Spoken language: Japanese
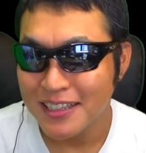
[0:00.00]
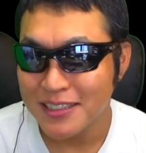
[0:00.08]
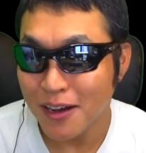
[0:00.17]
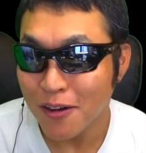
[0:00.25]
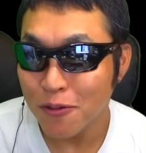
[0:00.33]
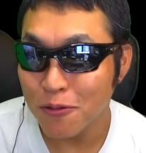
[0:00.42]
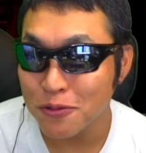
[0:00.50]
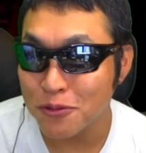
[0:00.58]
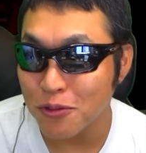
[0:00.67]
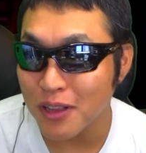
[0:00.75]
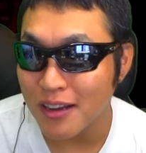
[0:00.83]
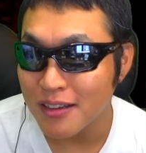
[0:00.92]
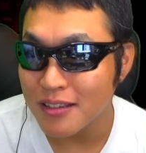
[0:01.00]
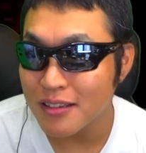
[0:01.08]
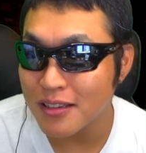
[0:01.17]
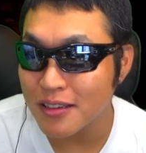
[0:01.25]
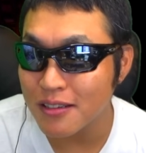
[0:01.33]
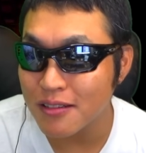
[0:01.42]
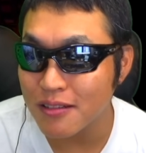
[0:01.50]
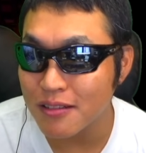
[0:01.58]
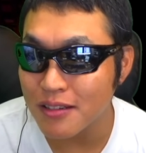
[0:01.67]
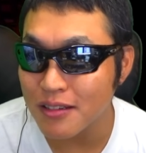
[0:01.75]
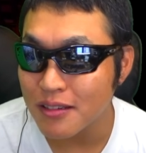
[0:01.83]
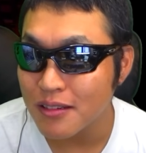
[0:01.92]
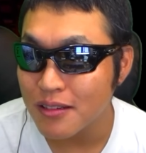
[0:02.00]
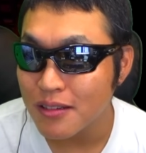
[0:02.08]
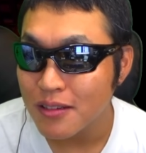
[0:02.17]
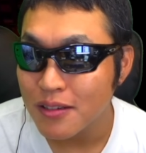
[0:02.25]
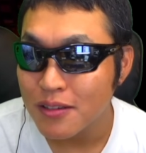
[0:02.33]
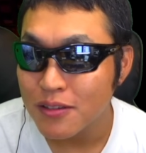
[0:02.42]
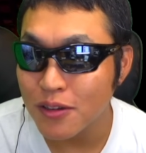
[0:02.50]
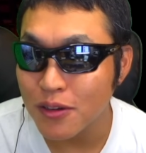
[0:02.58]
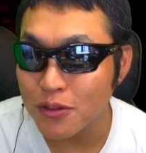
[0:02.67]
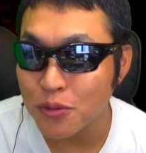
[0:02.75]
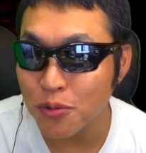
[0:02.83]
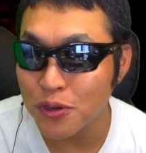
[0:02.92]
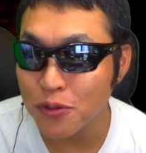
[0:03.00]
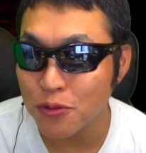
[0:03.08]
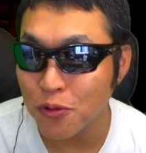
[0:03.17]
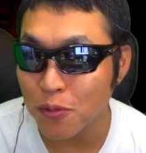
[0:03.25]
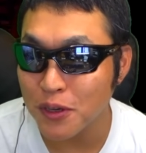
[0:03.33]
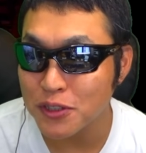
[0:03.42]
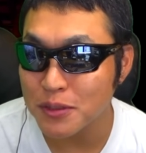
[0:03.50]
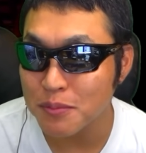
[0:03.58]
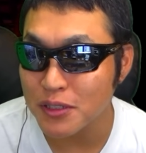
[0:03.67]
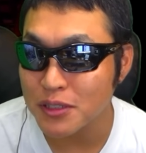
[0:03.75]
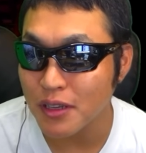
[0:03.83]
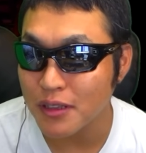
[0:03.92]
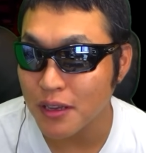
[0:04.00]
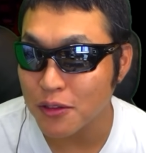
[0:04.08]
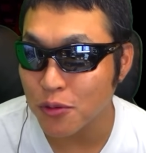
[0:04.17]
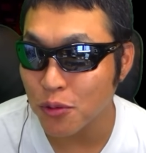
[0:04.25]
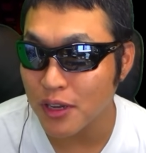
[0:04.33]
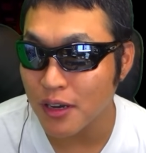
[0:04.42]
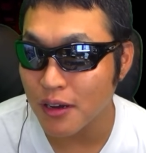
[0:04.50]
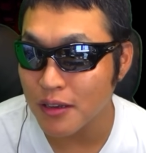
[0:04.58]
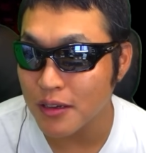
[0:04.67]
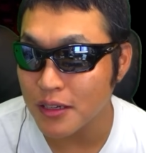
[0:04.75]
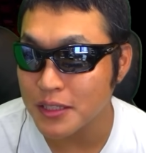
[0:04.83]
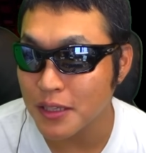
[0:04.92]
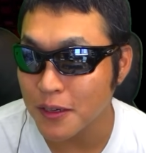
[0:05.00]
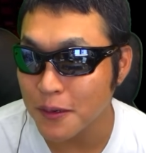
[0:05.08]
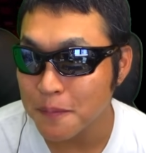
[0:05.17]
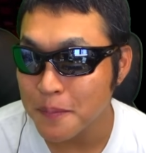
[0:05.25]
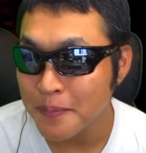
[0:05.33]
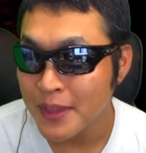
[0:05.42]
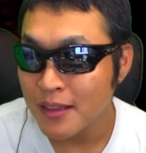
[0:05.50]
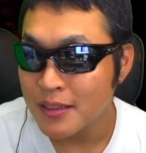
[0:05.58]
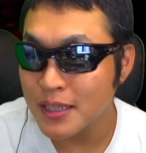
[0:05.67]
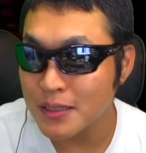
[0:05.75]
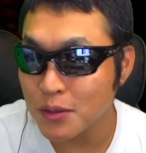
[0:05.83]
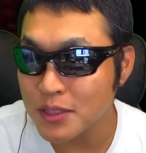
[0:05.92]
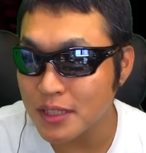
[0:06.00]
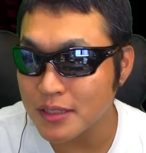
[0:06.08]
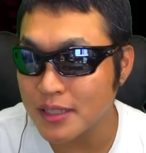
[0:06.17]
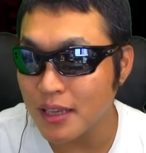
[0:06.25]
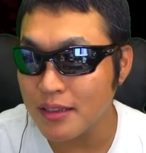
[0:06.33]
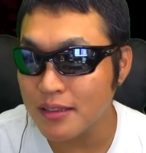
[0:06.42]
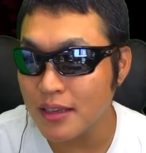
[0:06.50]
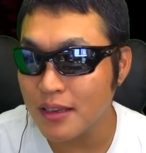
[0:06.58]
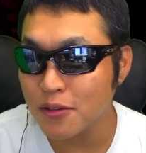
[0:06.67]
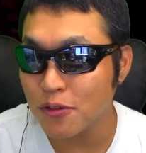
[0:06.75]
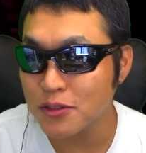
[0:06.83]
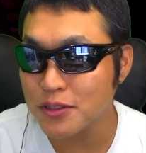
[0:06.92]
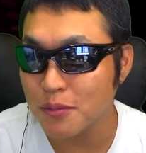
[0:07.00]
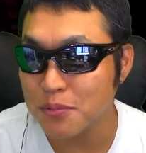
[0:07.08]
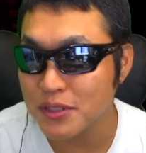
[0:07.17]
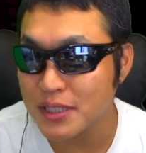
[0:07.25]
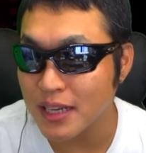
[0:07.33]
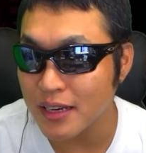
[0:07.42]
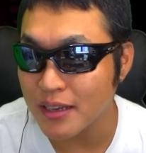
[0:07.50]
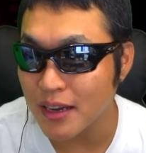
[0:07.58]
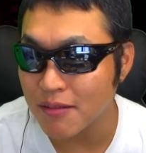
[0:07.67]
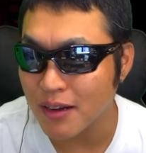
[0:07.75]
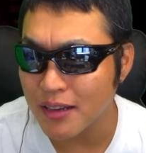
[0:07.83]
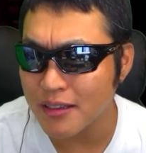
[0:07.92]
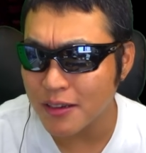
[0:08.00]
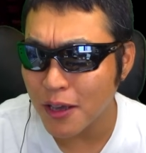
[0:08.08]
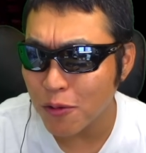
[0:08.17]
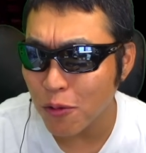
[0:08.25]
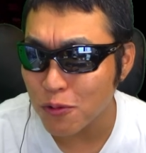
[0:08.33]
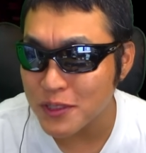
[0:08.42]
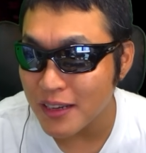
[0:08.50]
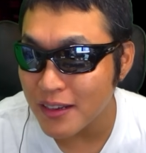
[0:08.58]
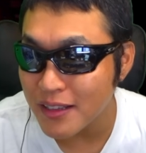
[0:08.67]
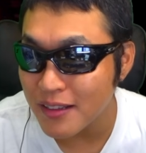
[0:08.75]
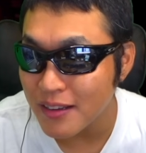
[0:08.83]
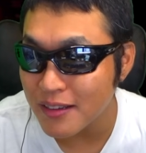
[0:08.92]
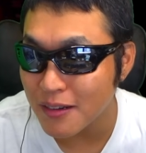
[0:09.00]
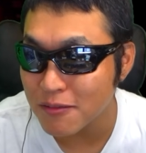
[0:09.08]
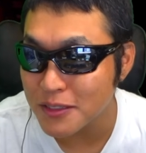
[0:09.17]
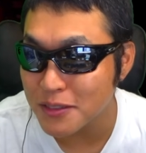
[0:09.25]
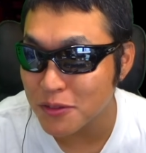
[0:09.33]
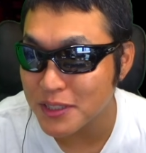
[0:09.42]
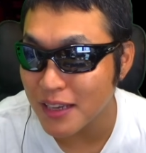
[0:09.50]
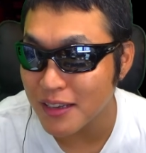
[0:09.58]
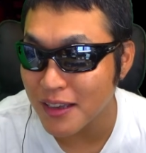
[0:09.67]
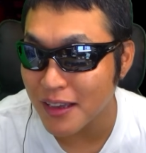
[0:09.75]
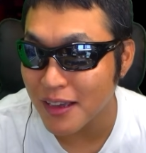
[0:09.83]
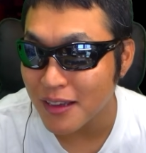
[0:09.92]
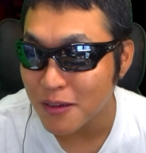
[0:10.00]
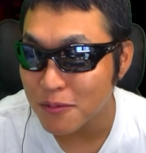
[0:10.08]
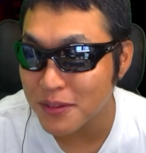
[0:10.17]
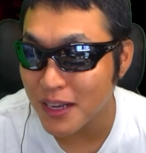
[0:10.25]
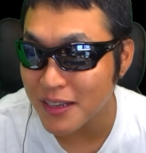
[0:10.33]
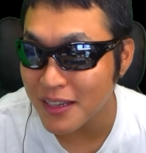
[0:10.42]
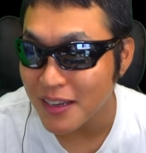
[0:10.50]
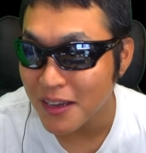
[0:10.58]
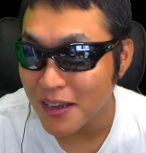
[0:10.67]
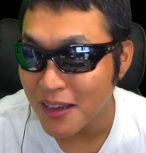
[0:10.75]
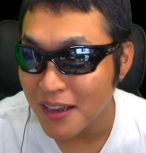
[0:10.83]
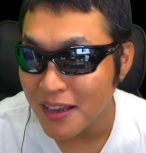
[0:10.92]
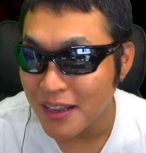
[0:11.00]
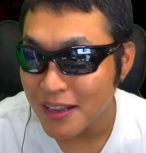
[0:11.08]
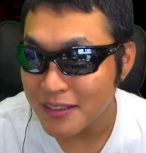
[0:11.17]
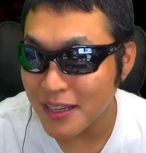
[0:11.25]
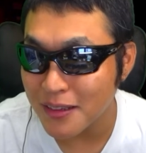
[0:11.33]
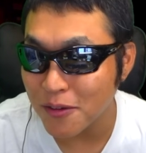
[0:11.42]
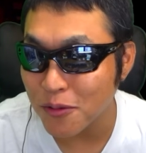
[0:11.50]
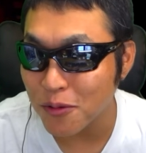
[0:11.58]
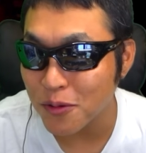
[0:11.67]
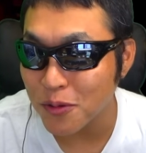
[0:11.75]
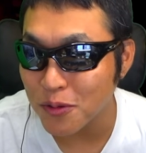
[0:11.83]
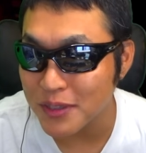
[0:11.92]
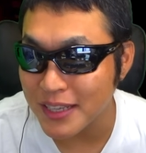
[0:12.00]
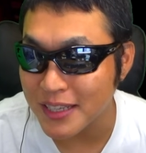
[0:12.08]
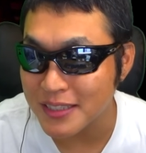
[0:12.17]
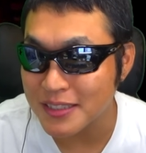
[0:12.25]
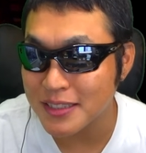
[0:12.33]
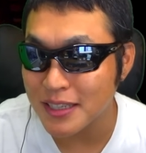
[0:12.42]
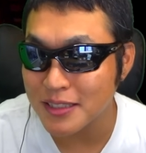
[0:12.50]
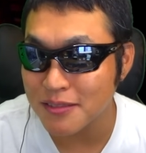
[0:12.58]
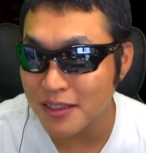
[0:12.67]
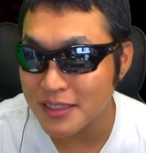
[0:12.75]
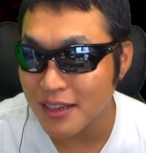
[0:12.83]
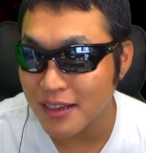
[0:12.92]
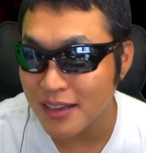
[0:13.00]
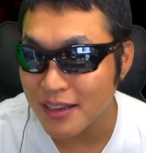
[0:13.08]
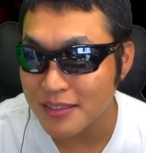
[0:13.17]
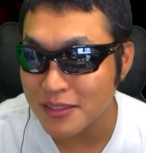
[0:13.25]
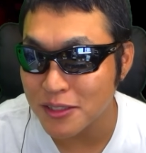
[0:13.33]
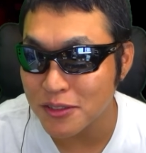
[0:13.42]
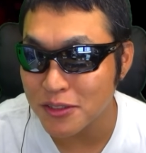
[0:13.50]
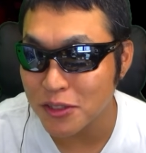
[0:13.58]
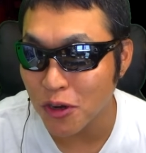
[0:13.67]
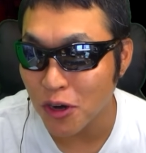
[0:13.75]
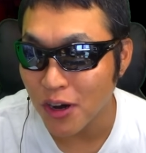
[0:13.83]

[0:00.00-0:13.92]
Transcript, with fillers: さあ本当だいきなりなんか鳥を飛ばしましたねで鳥が徘徊してるさあそして前衛同士のぶつかり合いはいや結構押されてないかうちの前衛2人ただここで必殺技発動